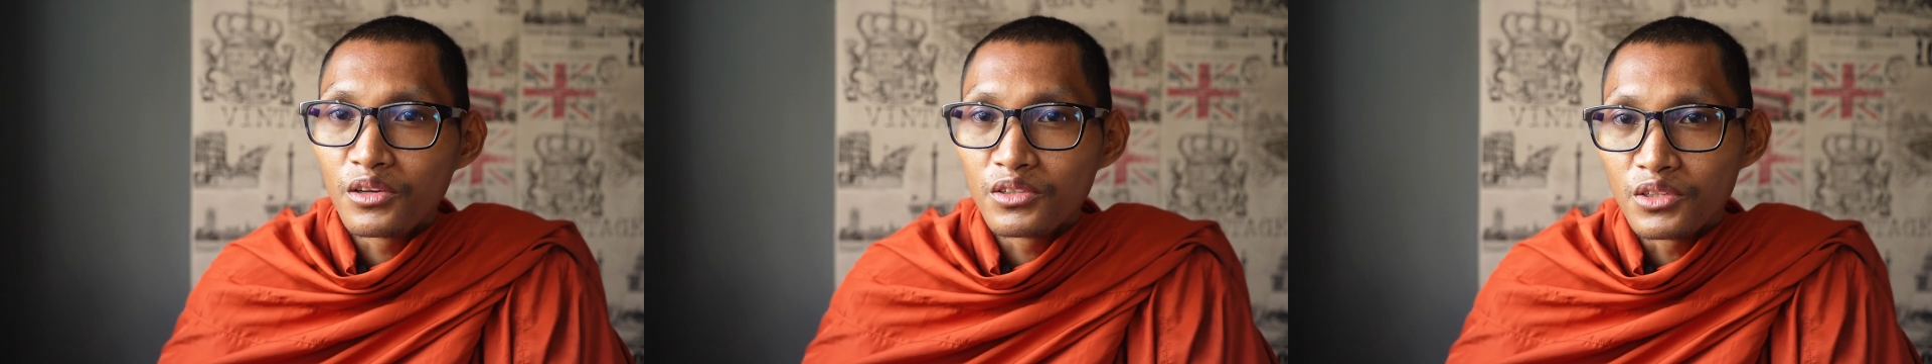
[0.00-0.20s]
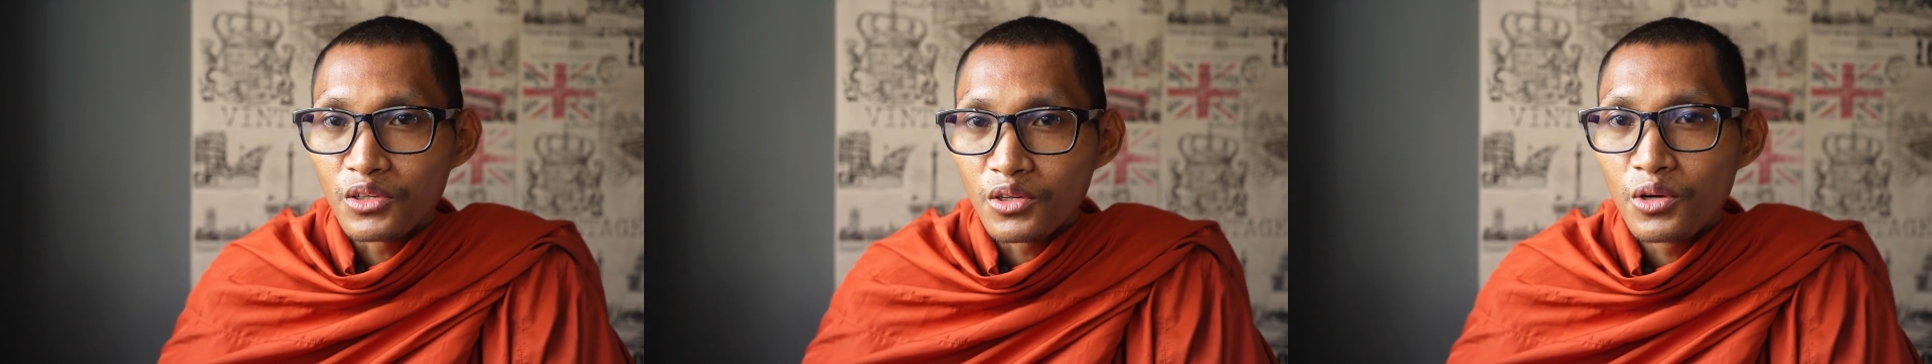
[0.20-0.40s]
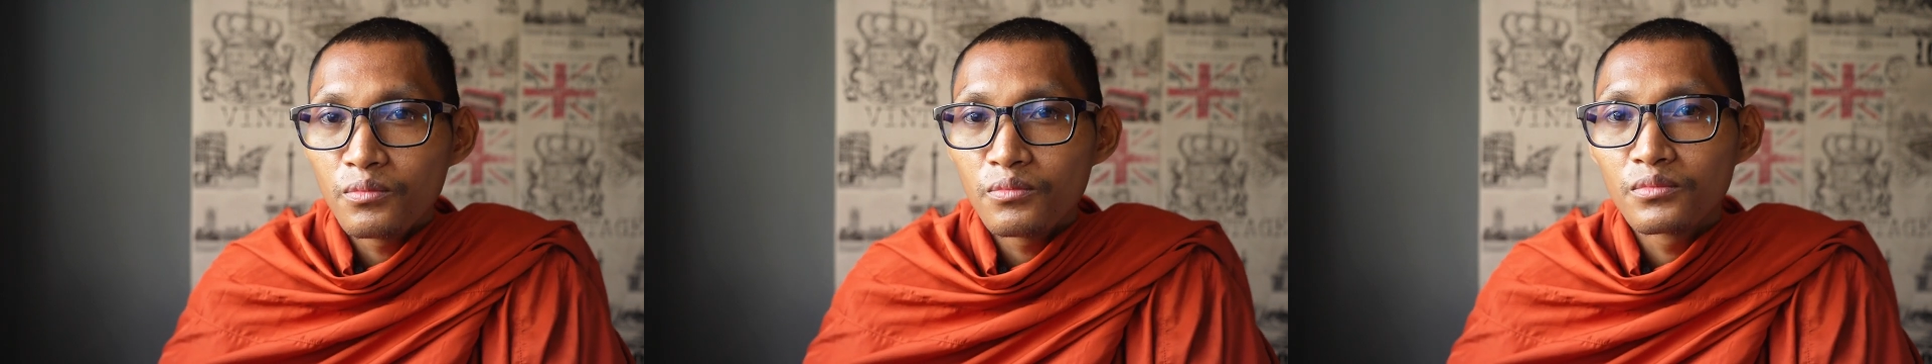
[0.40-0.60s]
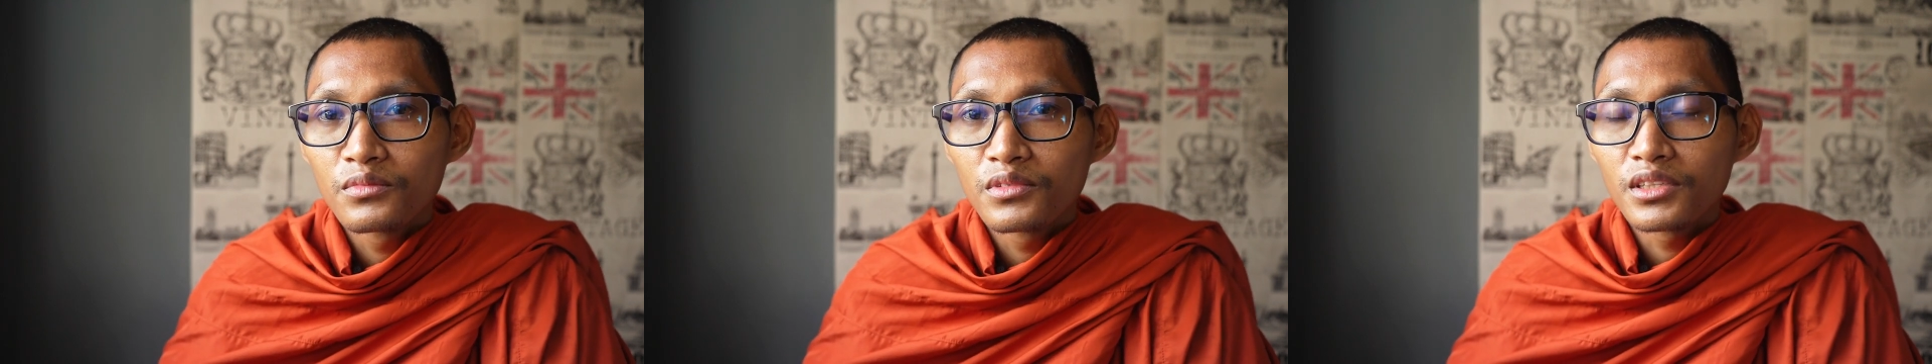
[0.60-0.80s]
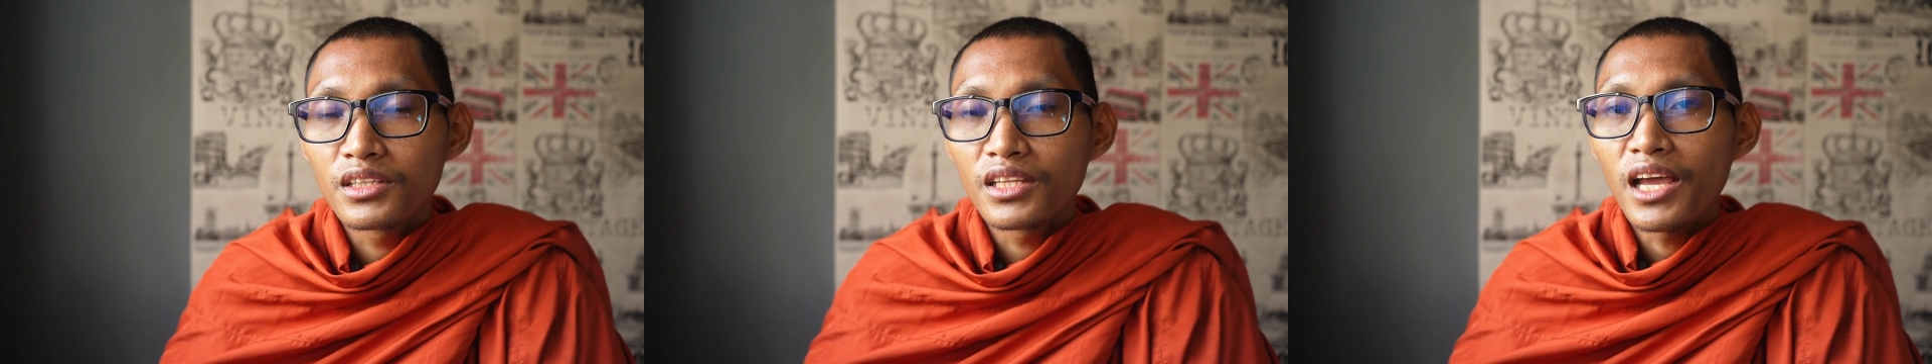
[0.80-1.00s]
nó dùng cung
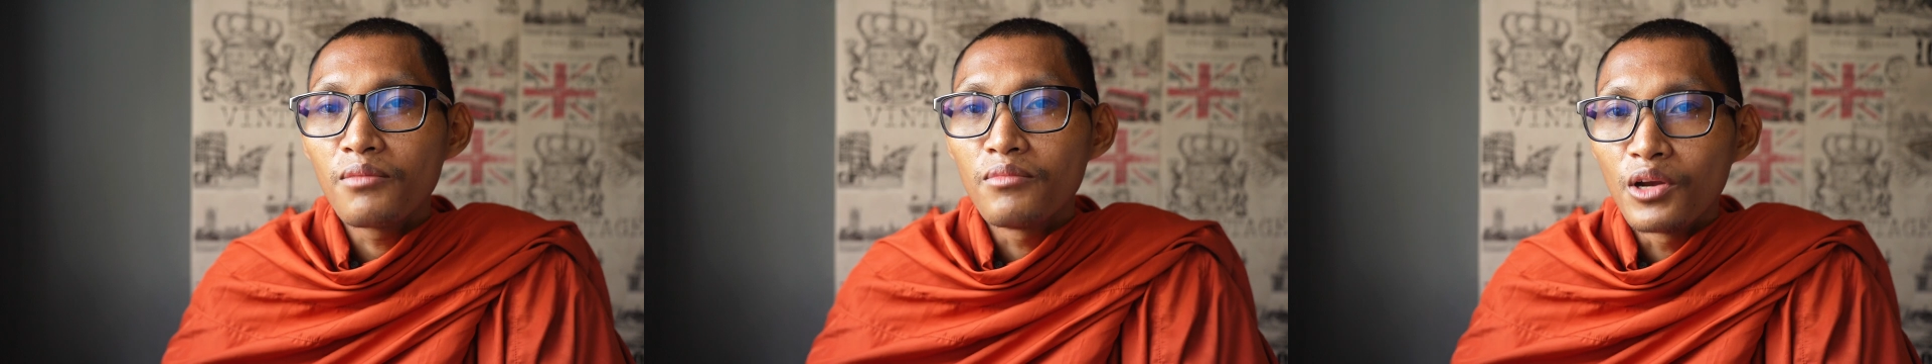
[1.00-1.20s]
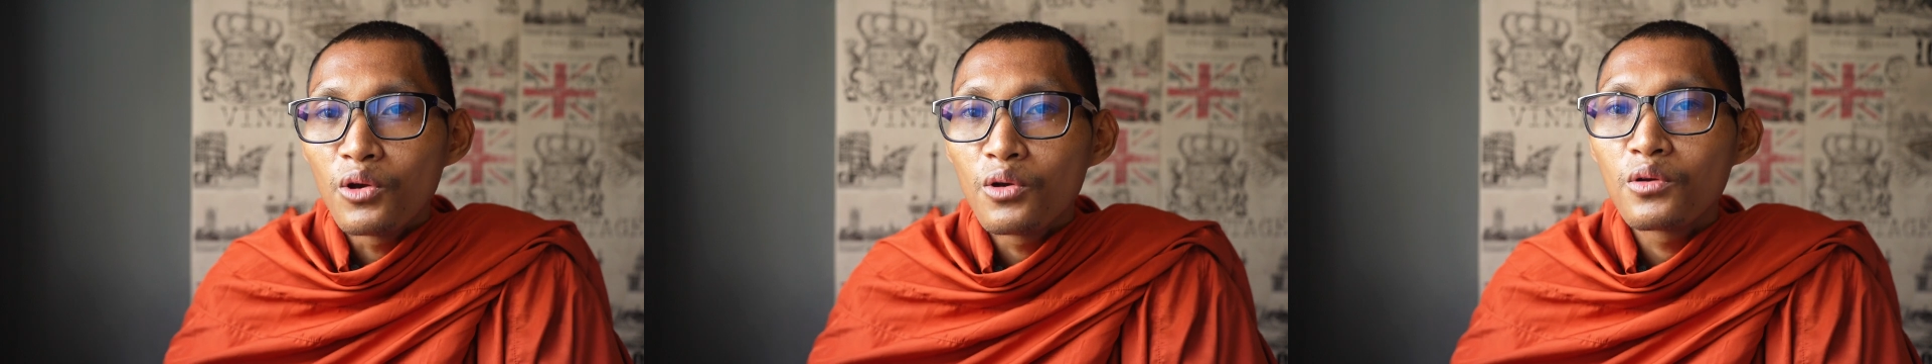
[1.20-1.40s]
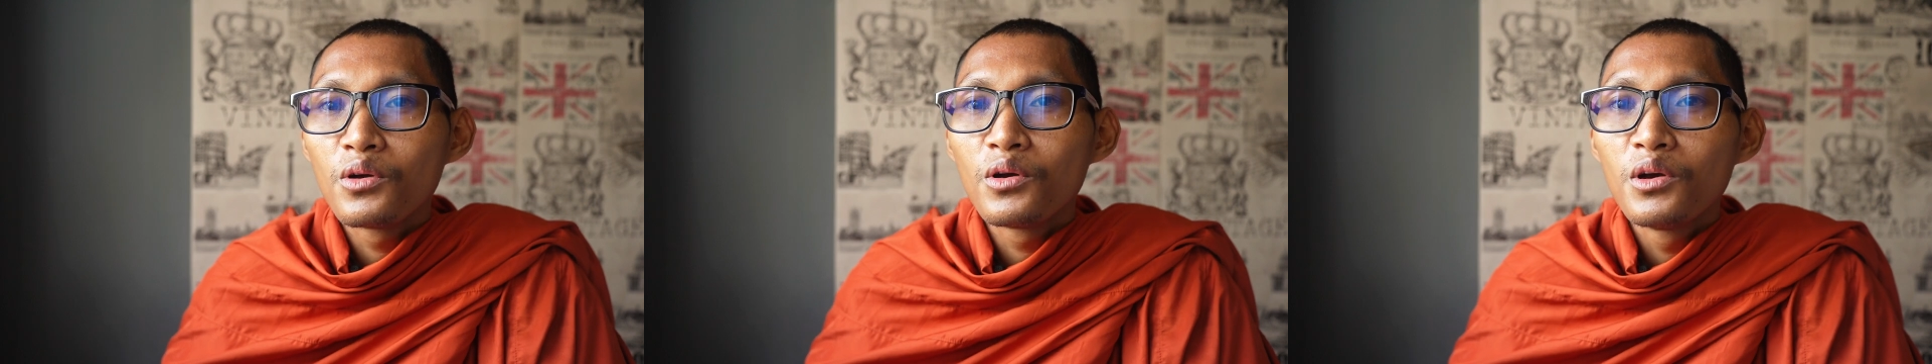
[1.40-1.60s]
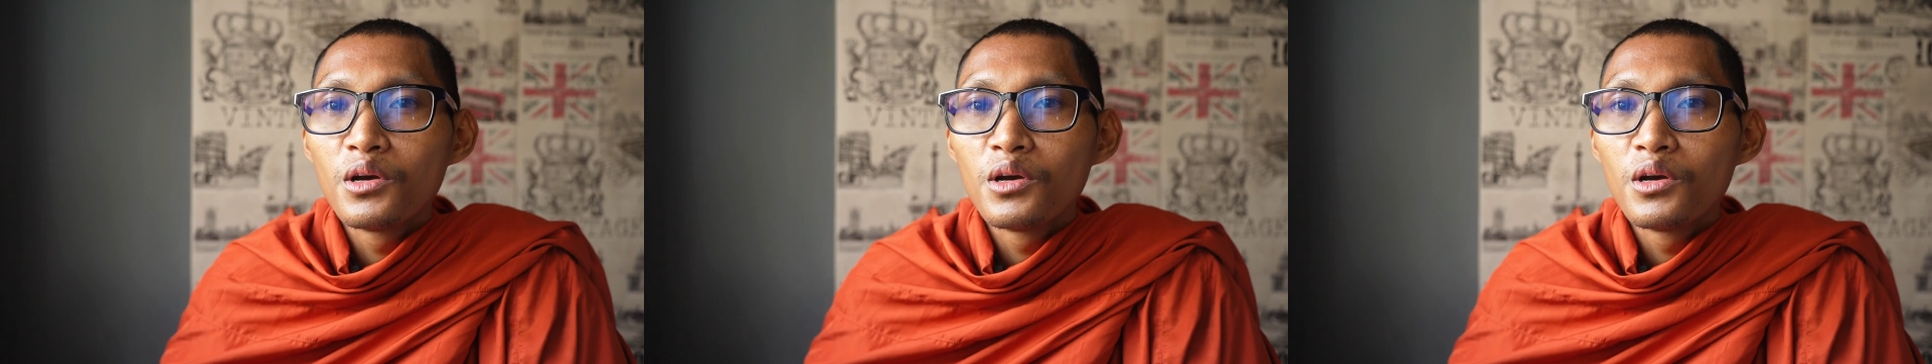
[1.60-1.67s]
tại một nút